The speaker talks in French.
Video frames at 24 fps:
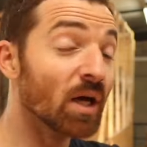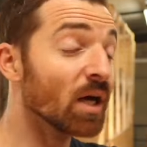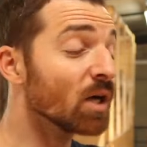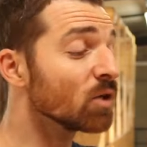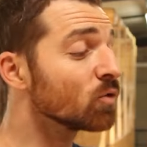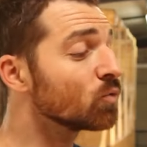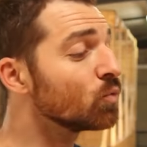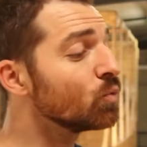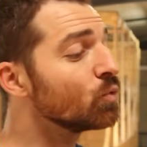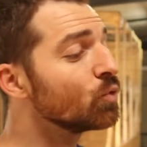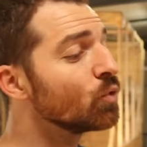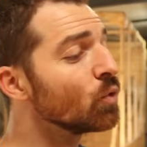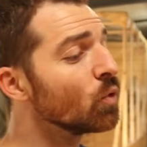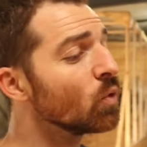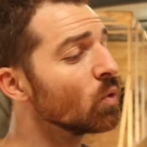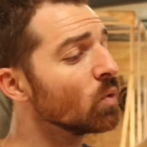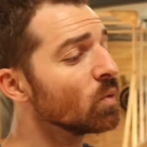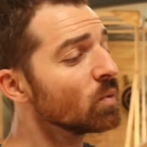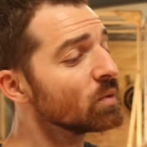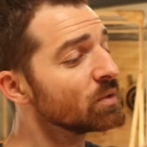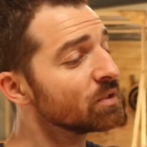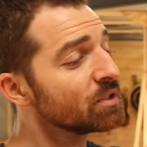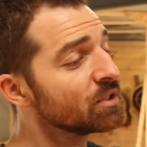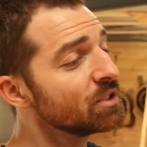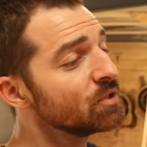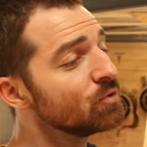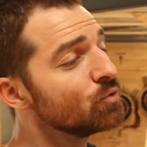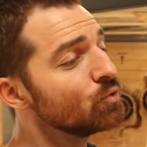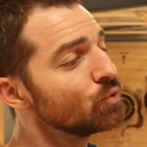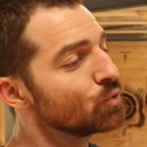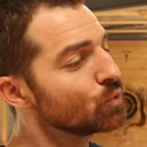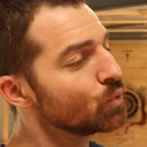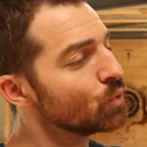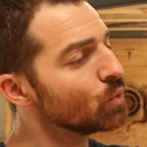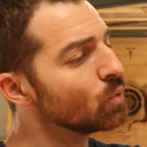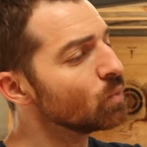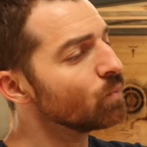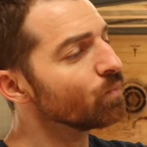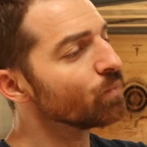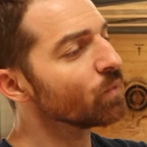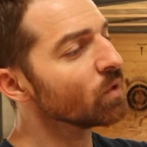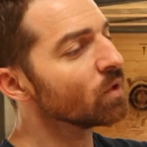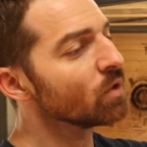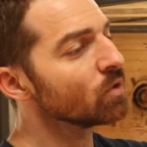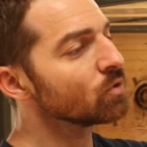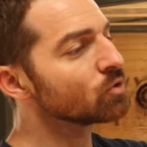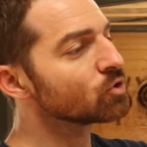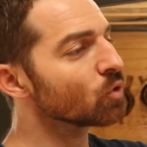a un couteau qui du coup
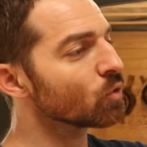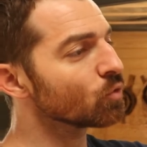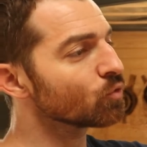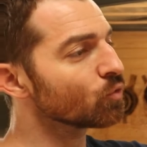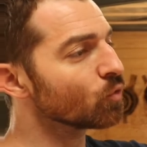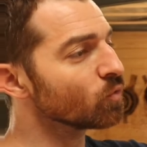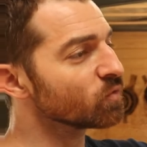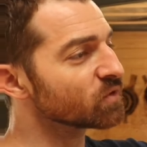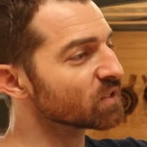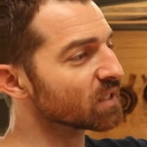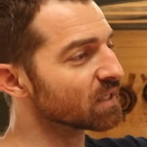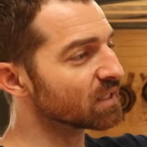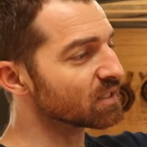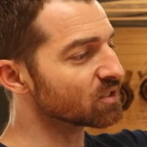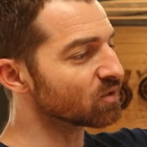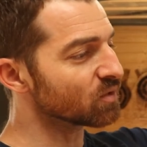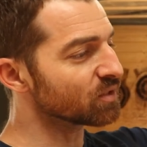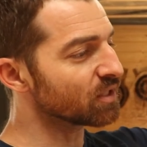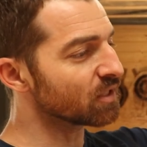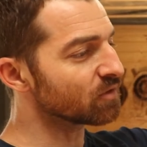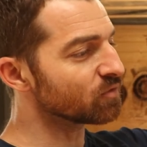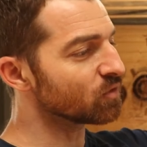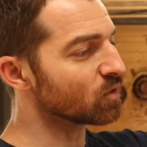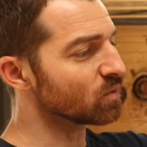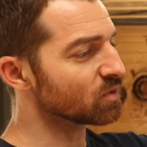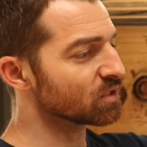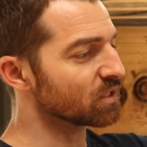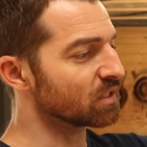se retrouve très en avant,